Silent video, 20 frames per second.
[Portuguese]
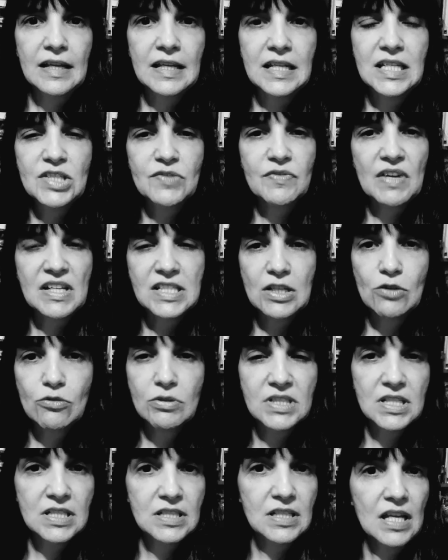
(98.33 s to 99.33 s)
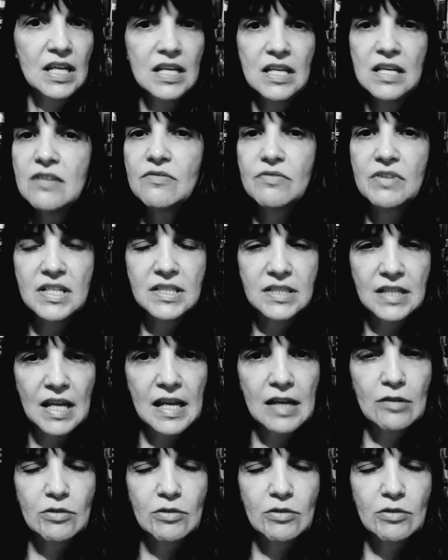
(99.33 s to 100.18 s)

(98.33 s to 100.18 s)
Eles fazem coisas terríveis, né?